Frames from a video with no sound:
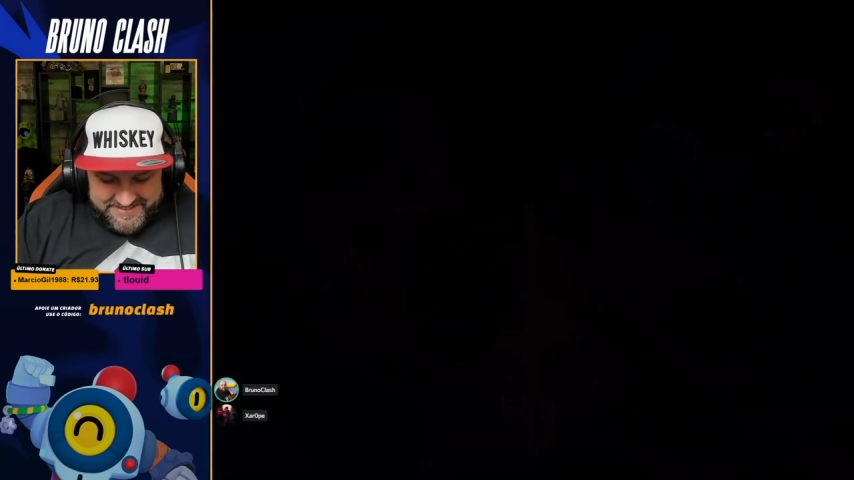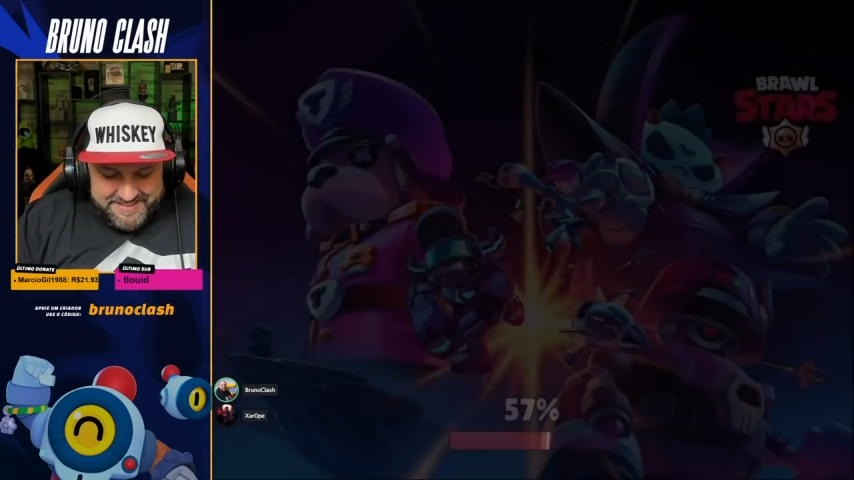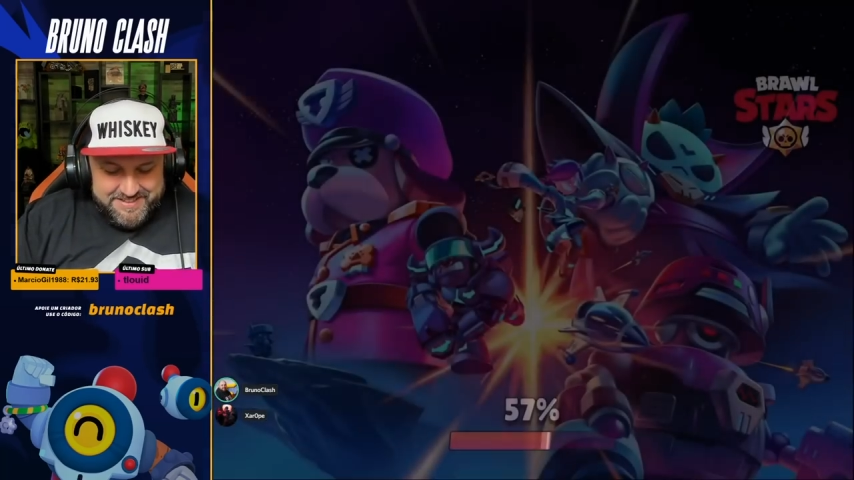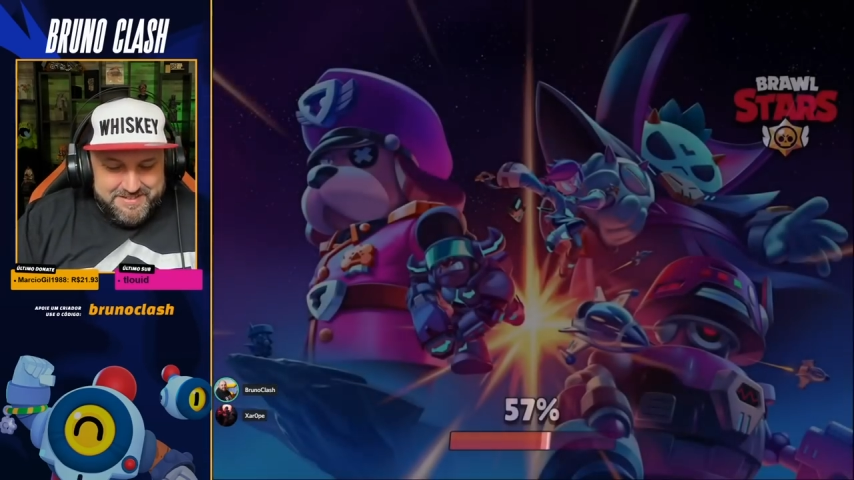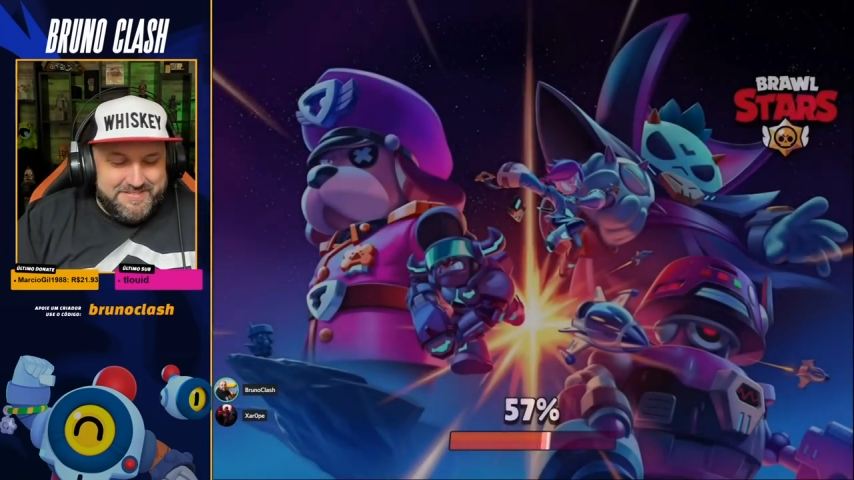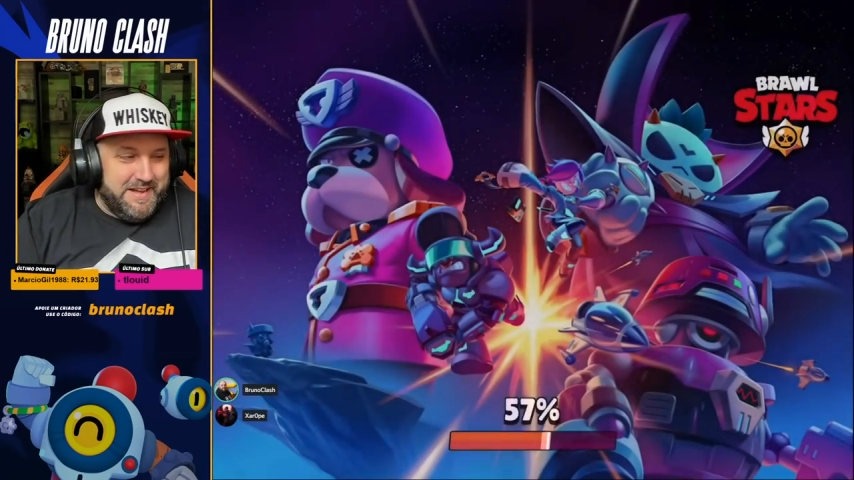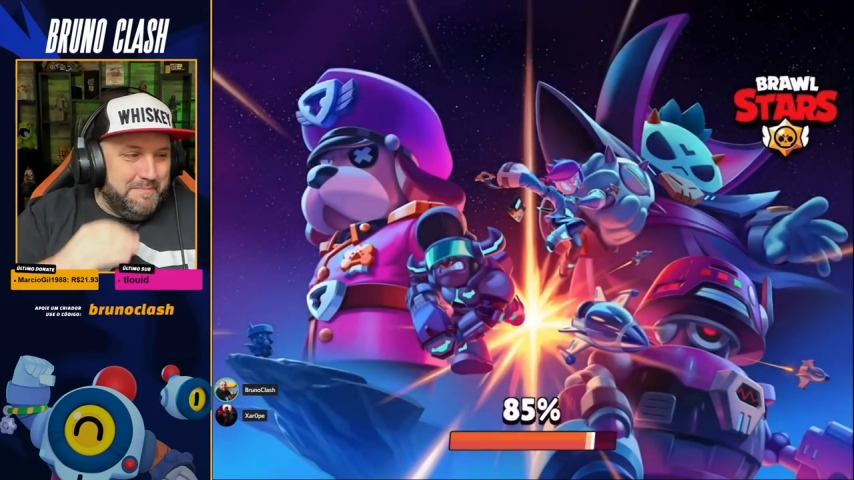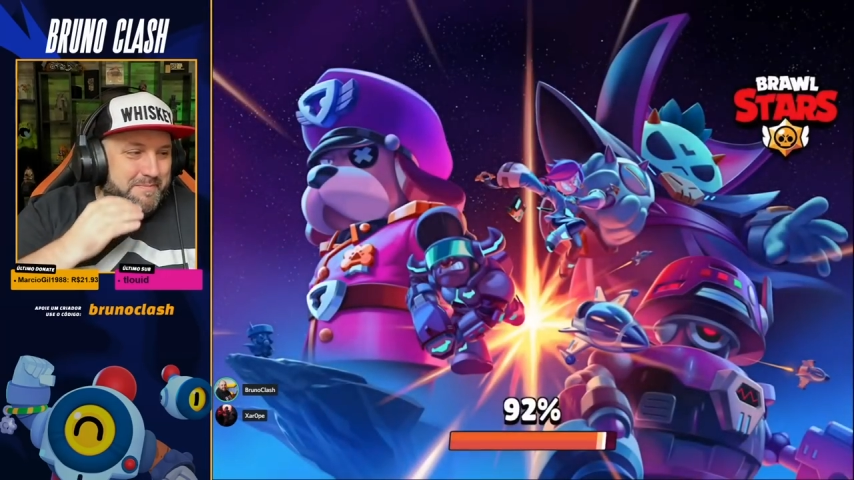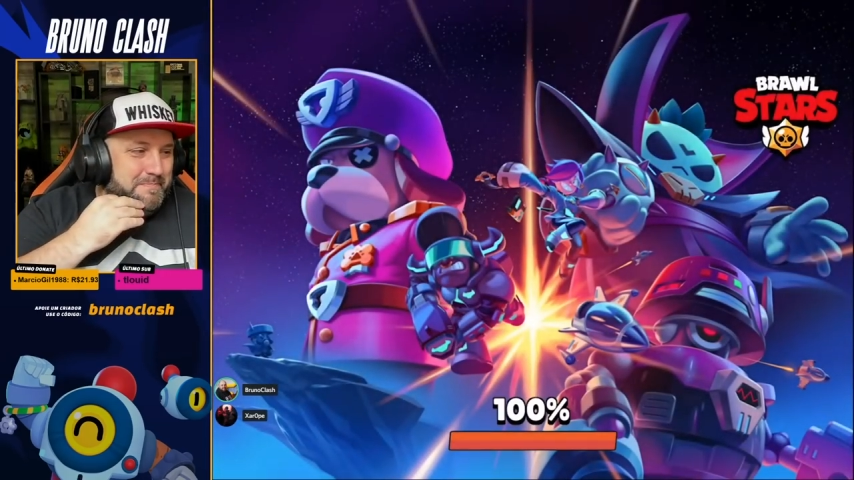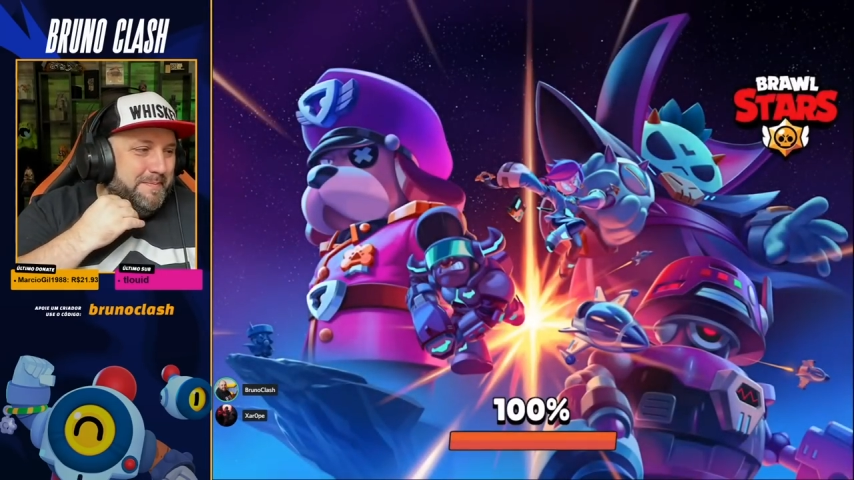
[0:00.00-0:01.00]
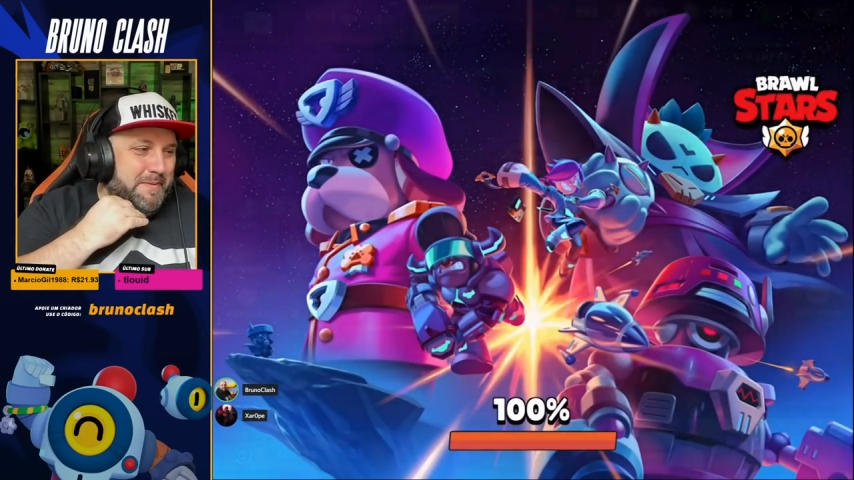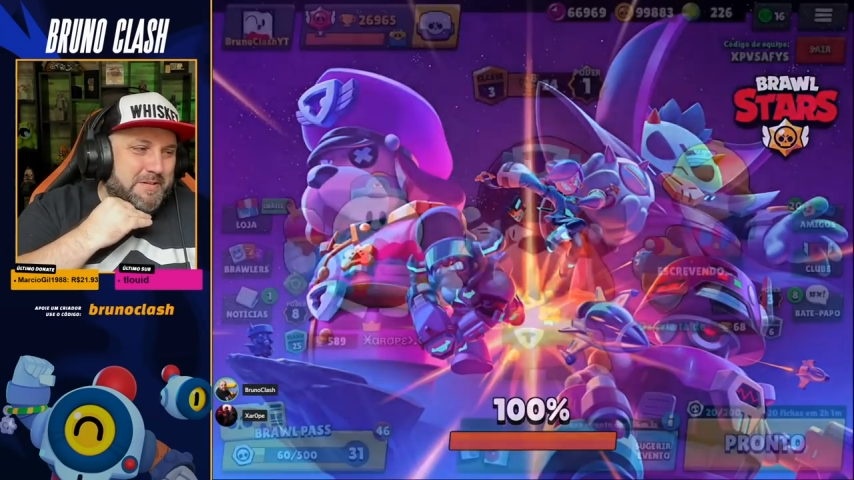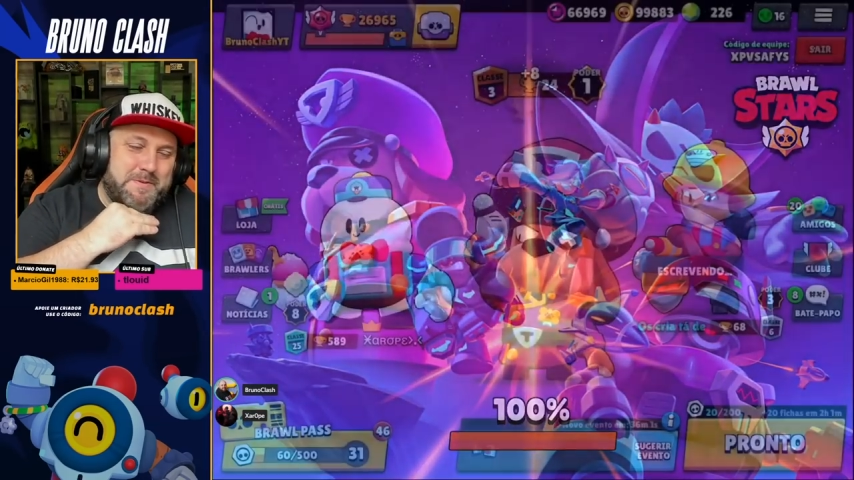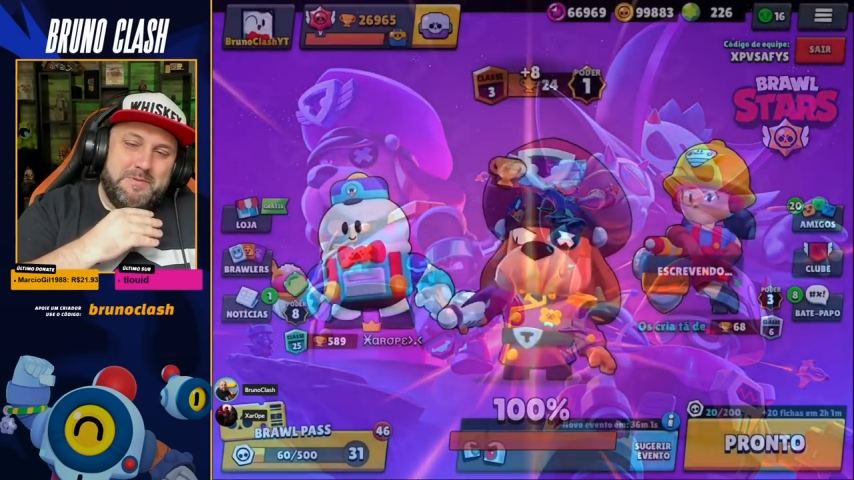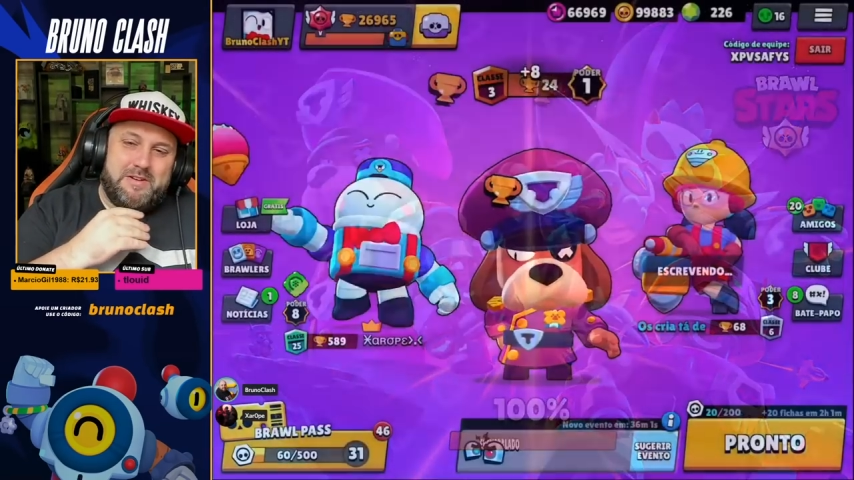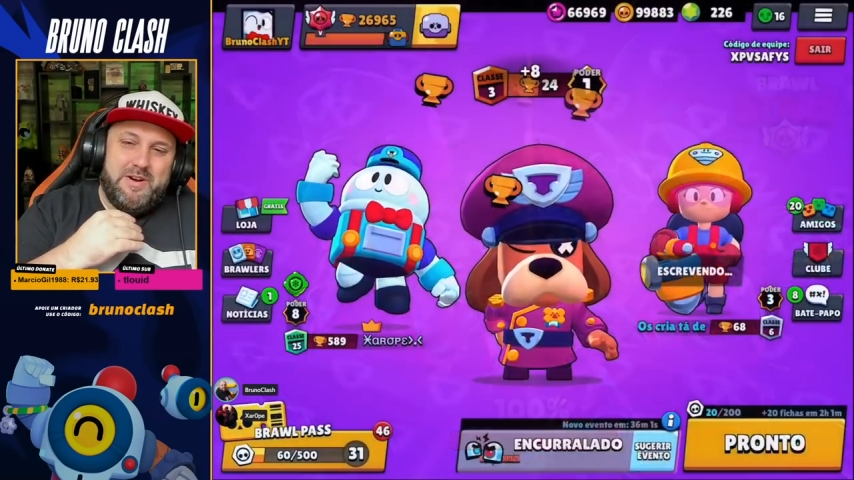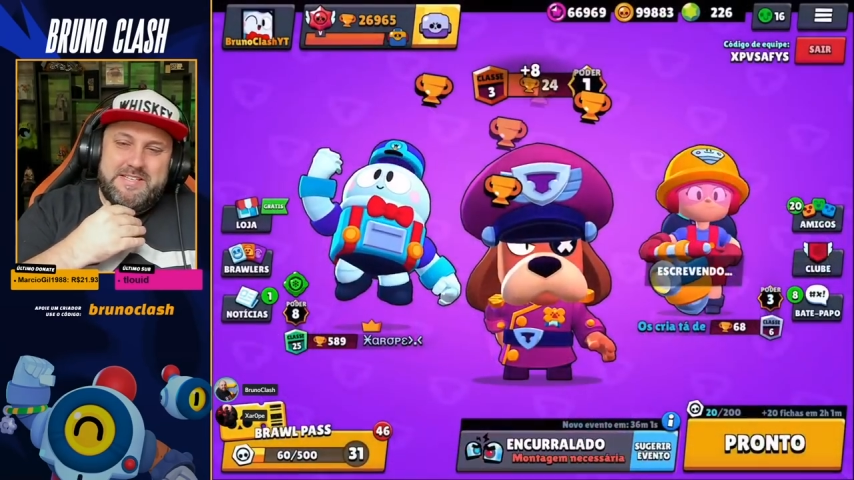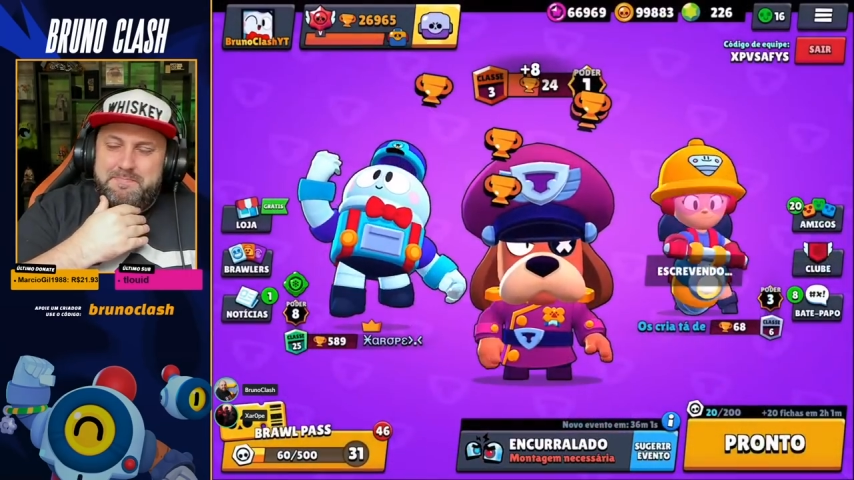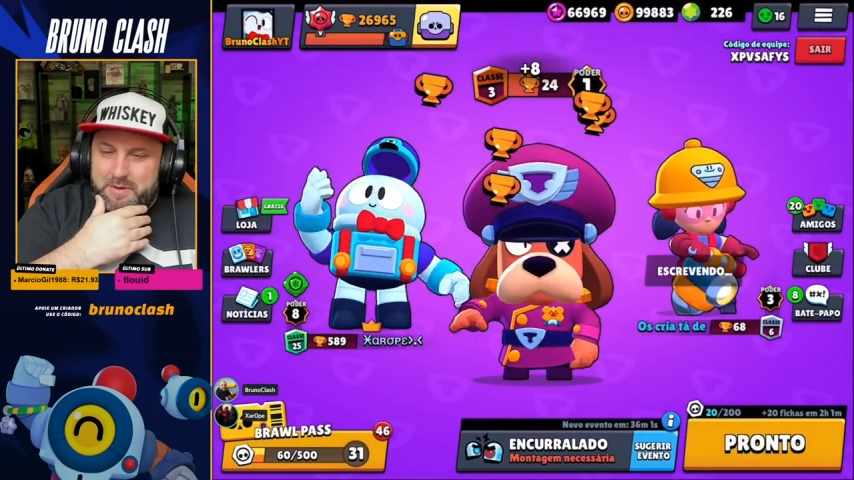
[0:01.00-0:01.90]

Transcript: O Nando, ah, posso pedir uma coisa?